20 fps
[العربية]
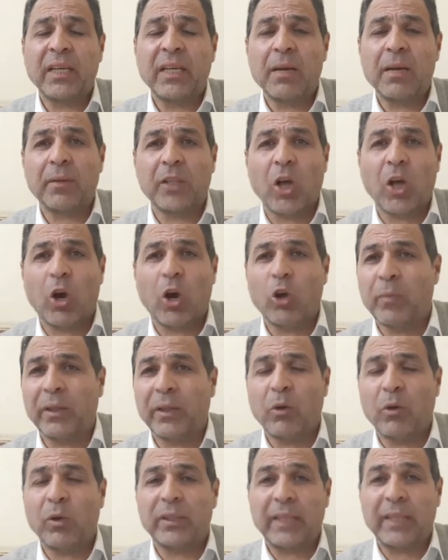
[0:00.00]
الاتجاه بتاعه
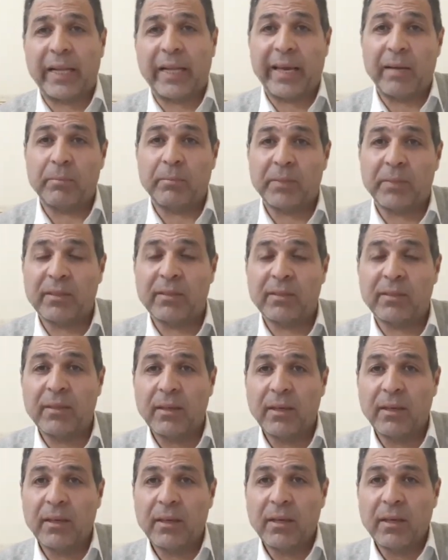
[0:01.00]
يبقى دوت الخامس
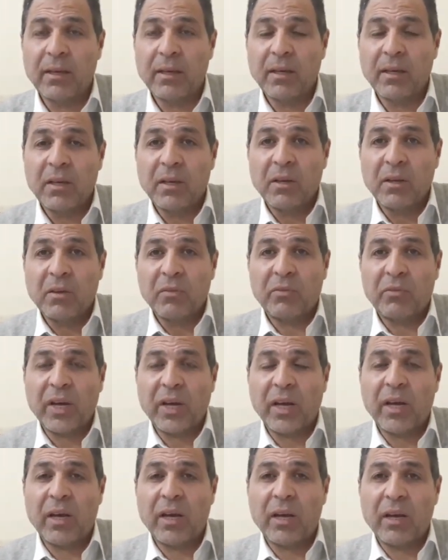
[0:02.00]

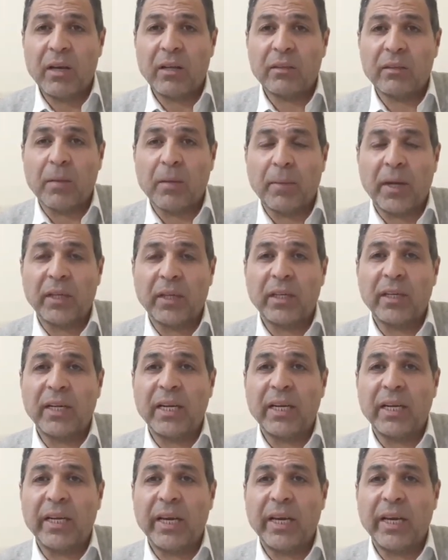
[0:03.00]
فطبعا النادي